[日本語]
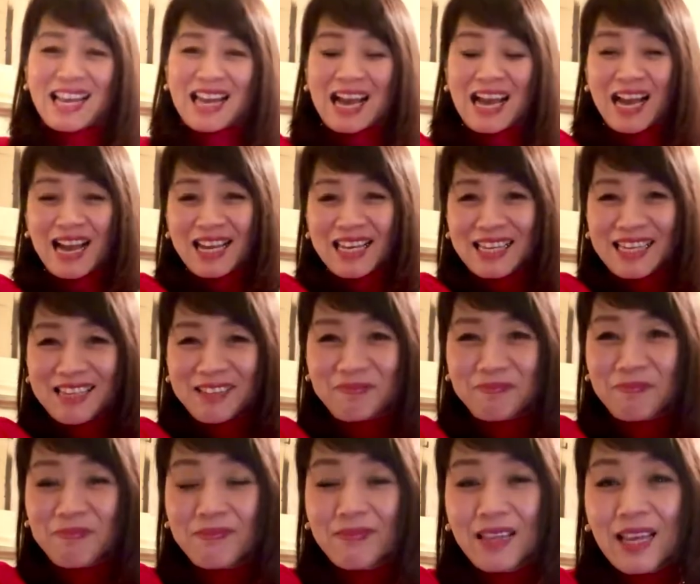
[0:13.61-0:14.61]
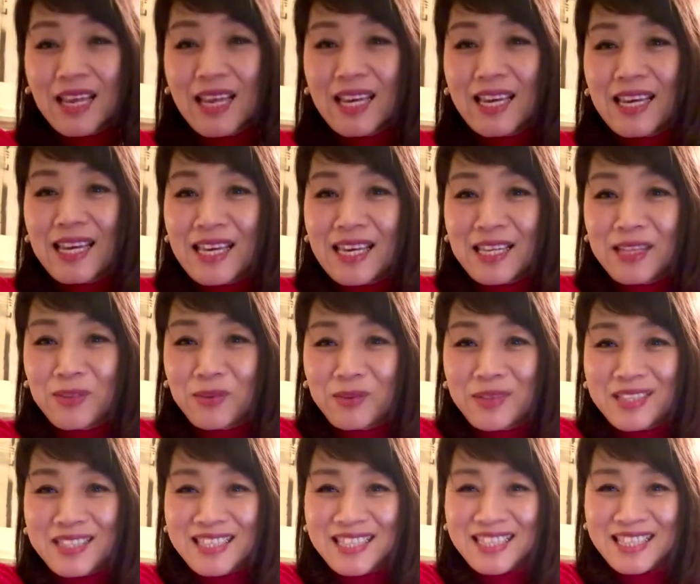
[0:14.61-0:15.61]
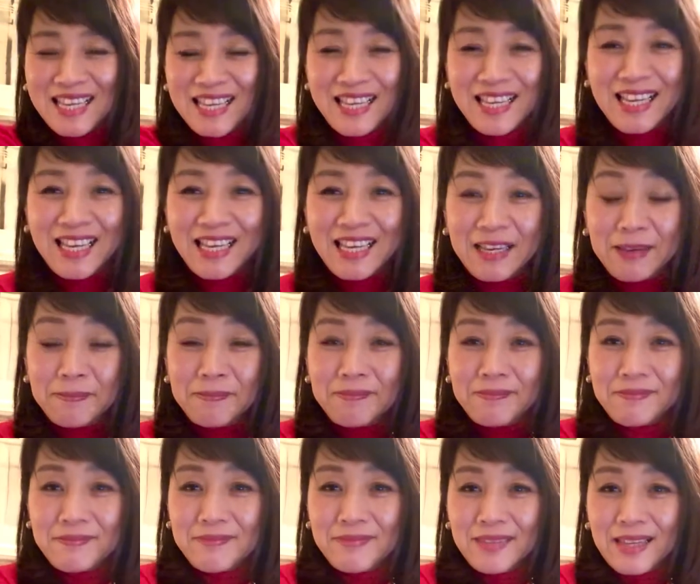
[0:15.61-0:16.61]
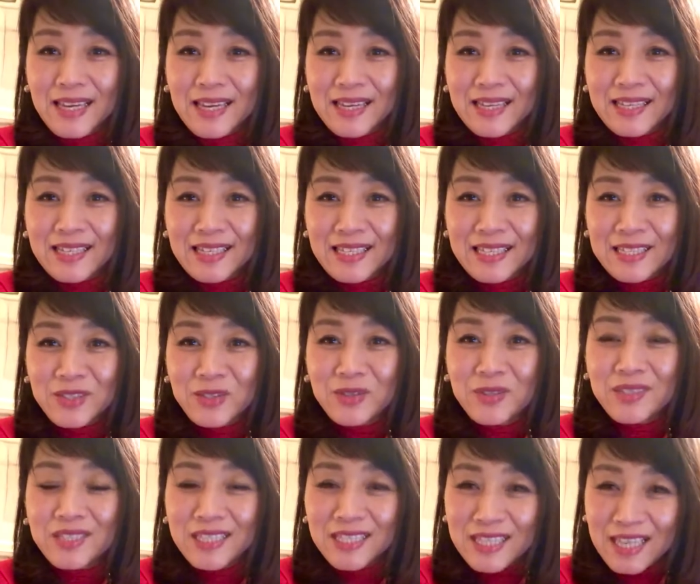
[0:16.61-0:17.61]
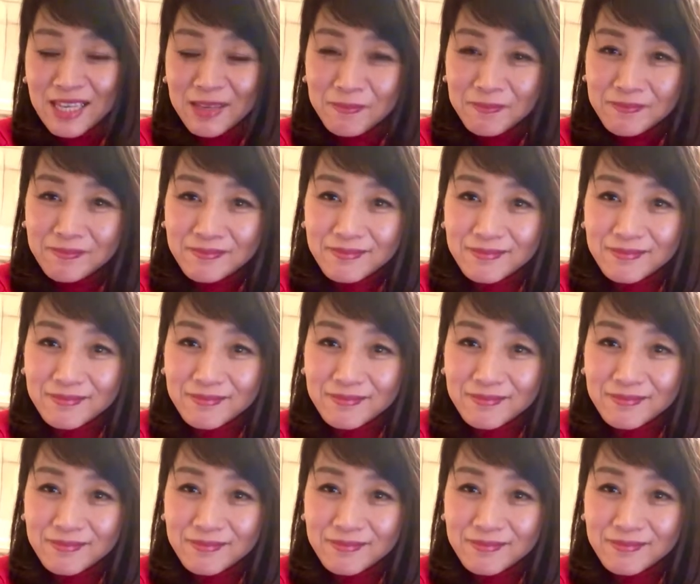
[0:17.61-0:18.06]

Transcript: はいえー、っとですね引き続きね